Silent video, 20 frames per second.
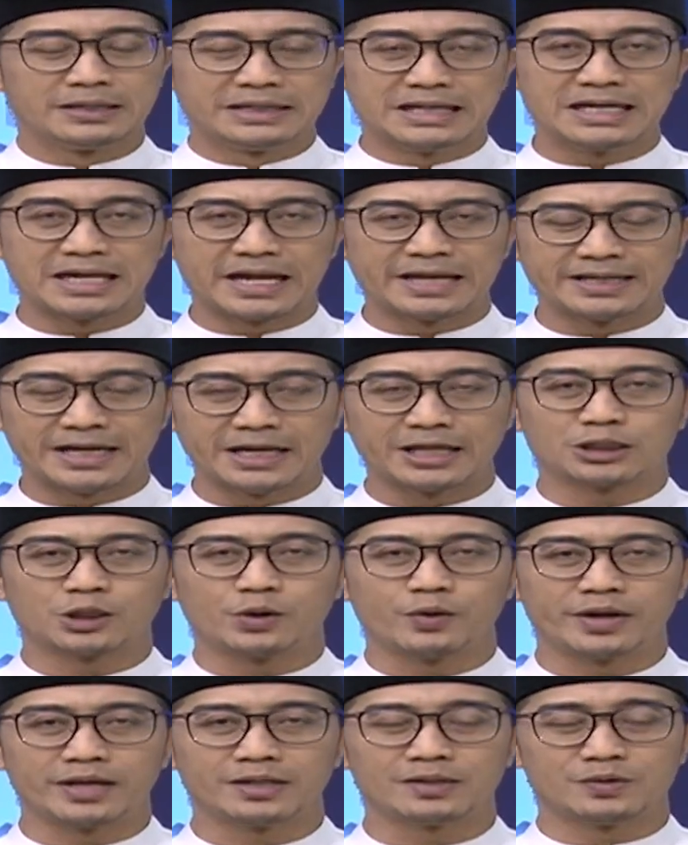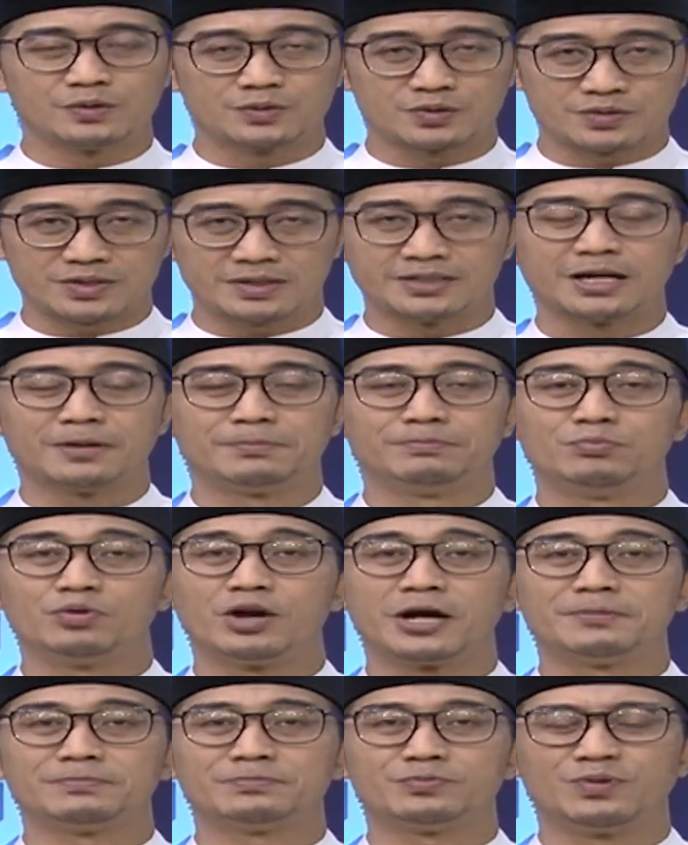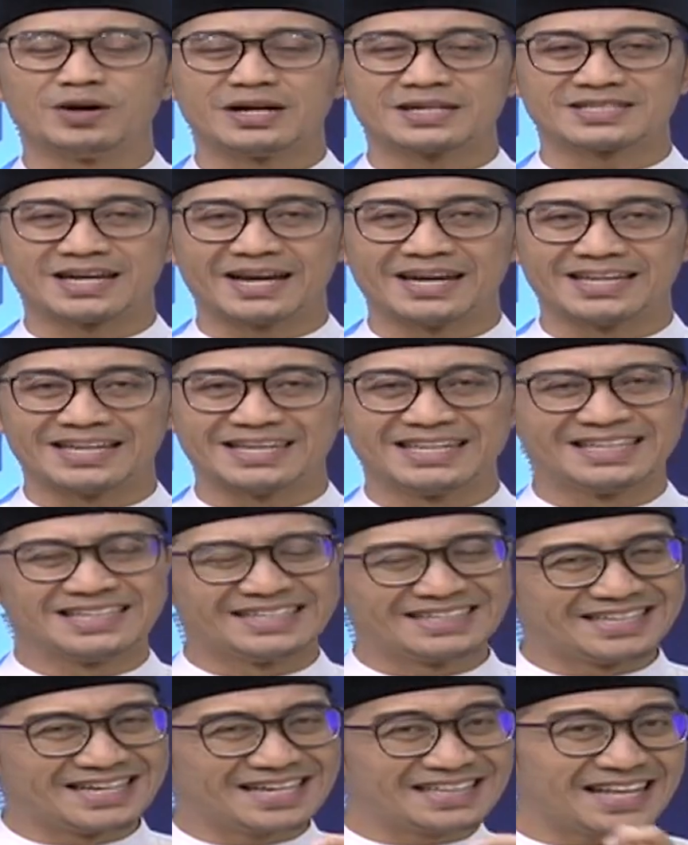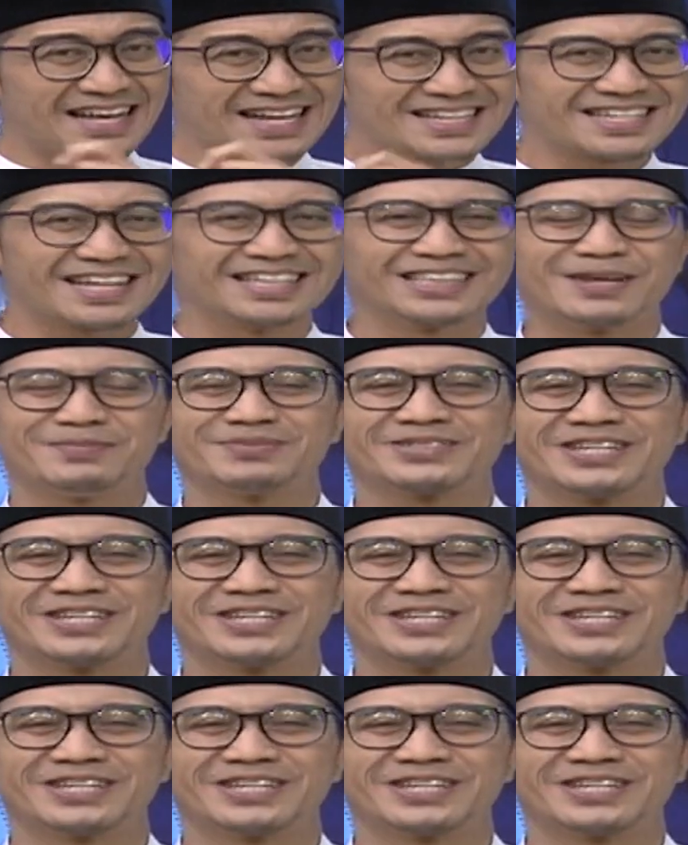nilai-nilai tauhid khususnya dalam bulan puasa ini kita santap